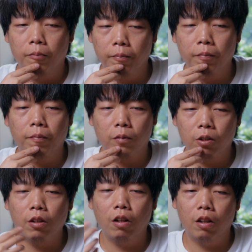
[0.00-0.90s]
嗯，
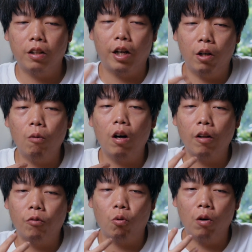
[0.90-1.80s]
这个给了我
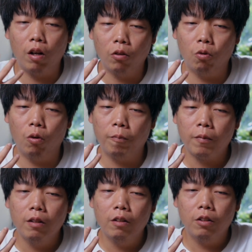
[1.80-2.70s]
很多很多，
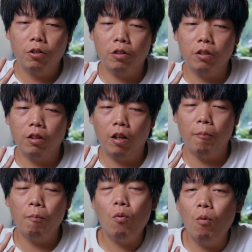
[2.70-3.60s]
就是很
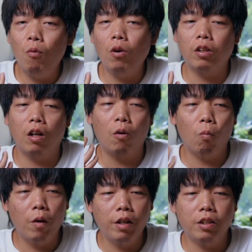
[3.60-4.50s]
默默的、
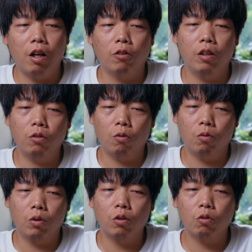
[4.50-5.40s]
很微小的那
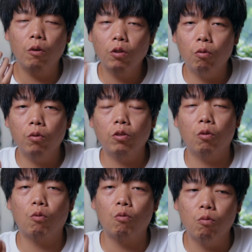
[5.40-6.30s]
种推动、那
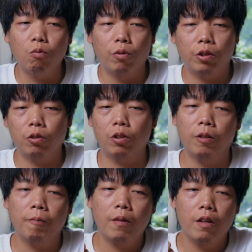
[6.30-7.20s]
种鼓舞，就
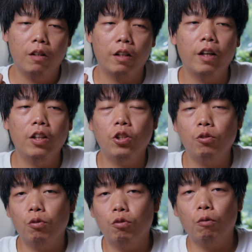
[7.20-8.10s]
是你可以继
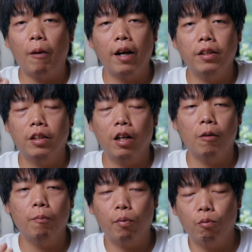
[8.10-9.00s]
续去拍一些
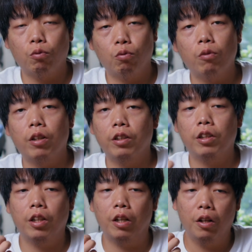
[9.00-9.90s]
很朴素的一
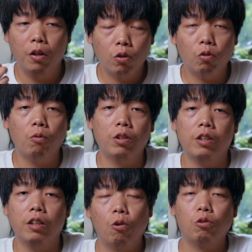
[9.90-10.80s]
些东
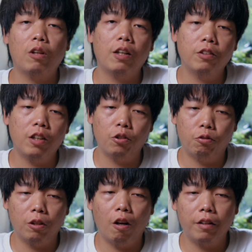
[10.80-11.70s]
西。我从他身上
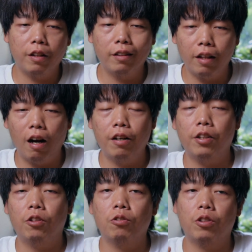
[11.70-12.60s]
学到了一个第二
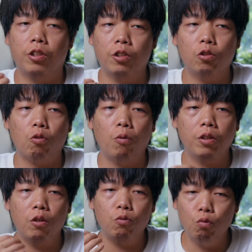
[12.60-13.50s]
点，就是其实从
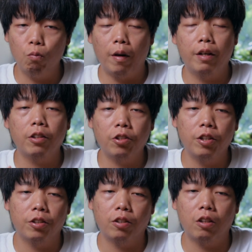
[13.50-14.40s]
一个入门的摄
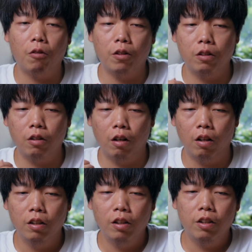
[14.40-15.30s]
影师到一个
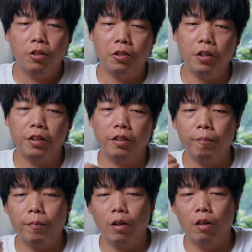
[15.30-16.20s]
摄
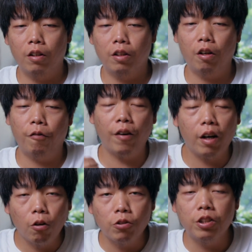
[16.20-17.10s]
影的一个非
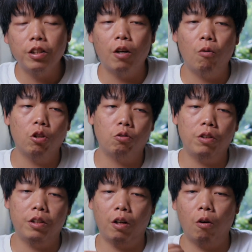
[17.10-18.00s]
常有经验，或者说
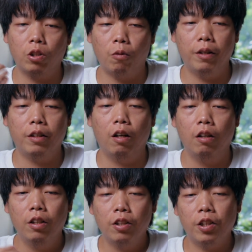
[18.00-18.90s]
你以后成为一个
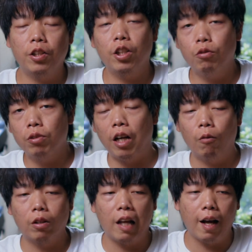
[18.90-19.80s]
摄影艺术家
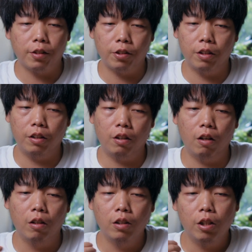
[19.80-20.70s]
或者大师的一
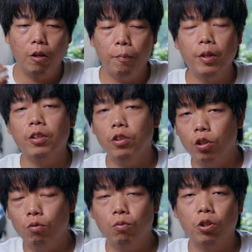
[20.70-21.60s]
个必经
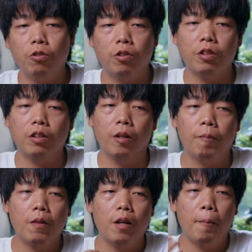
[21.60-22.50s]
之路，就是
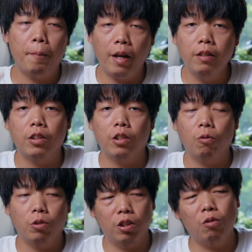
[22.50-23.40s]
编辑。
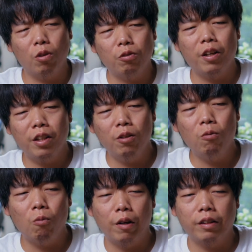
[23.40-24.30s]
其实我觉得
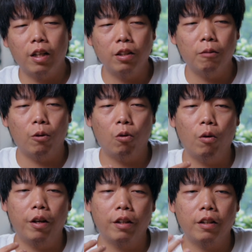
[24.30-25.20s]
英文在这里面
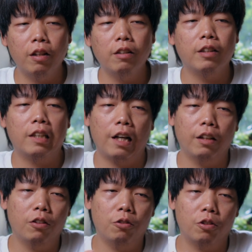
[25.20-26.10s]
会更加
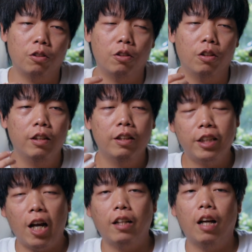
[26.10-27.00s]
的就是
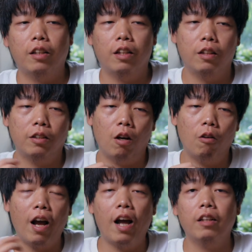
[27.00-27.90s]
恰当一点，
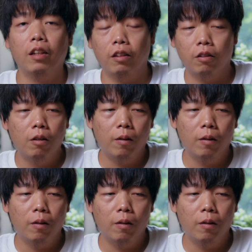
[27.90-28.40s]
叫 editing。